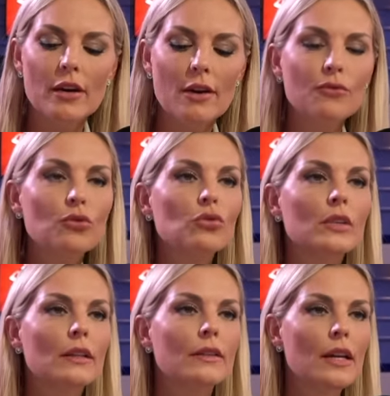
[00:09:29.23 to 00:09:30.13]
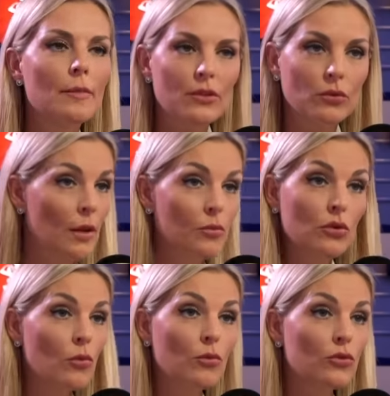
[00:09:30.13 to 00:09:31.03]
la photo d'un tel parce qu'on a
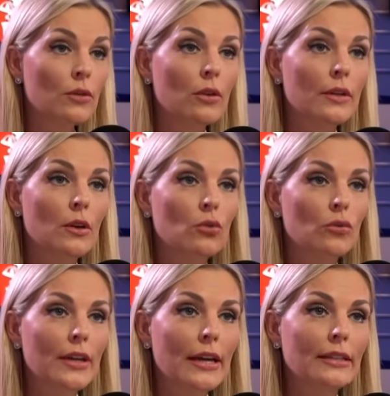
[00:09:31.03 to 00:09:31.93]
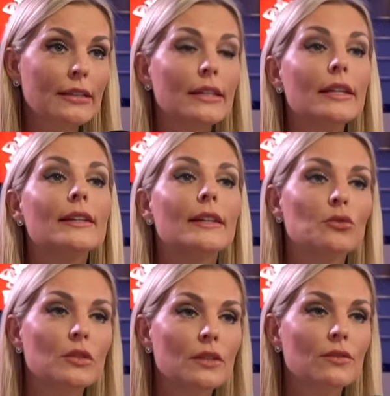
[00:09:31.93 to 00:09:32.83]
absolument besoin de rentrer en contact et c'est quelqu'un
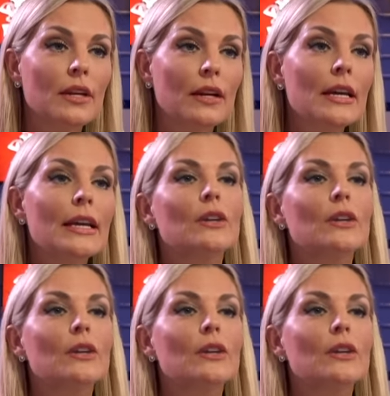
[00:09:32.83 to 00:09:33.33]
d'autre qui vient.